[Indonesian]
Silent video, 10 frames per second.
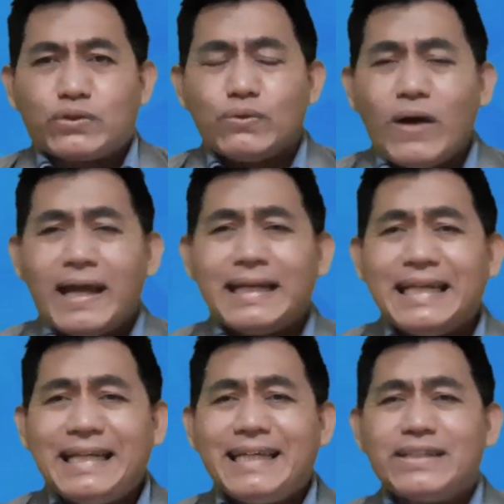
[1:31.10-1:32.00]
Tuhan
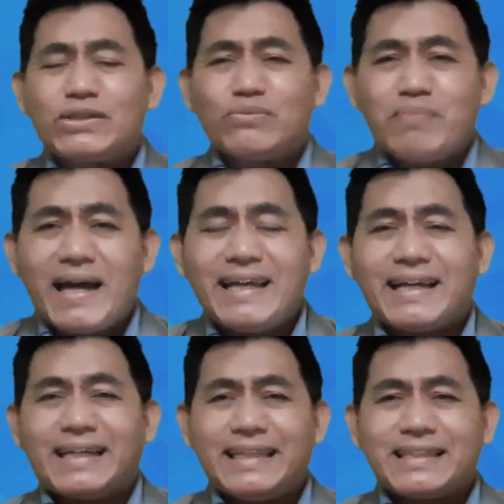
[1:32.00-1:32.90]
ingin supaya
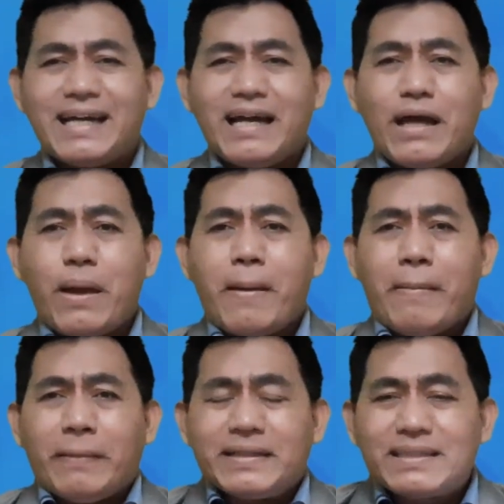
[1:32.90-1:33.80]
kita
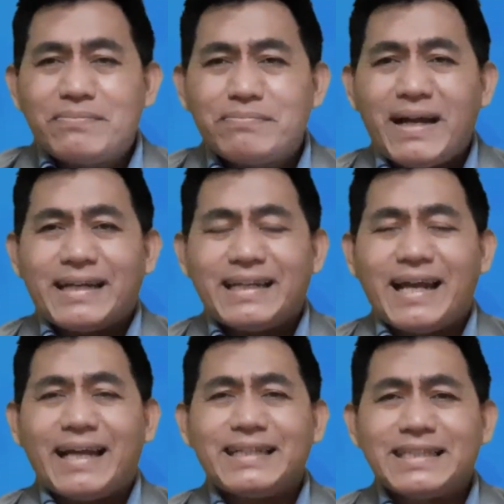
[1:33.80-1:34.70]
semakin
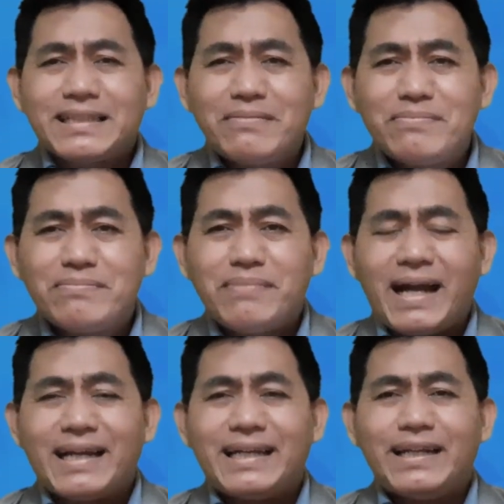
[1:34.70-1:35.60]
hari
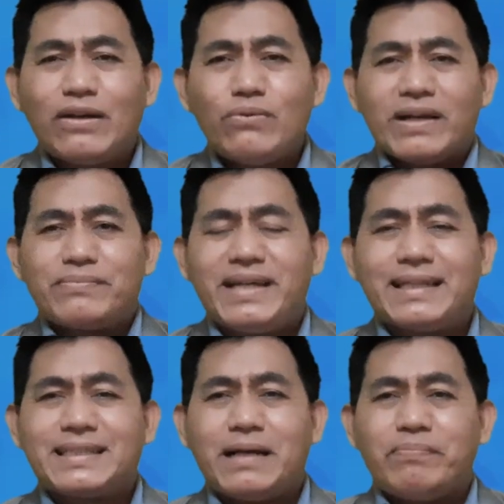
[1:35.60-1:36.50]
semakin luar
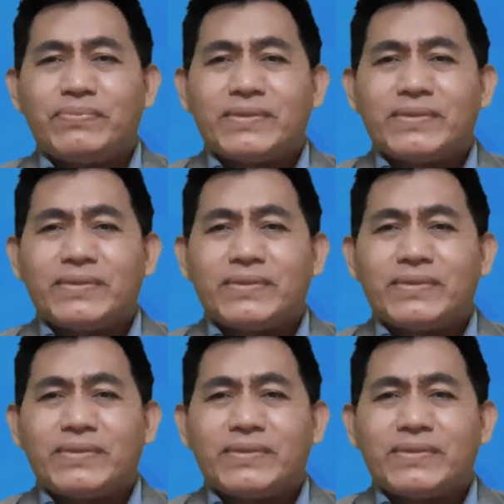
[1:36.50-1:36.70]
biasa,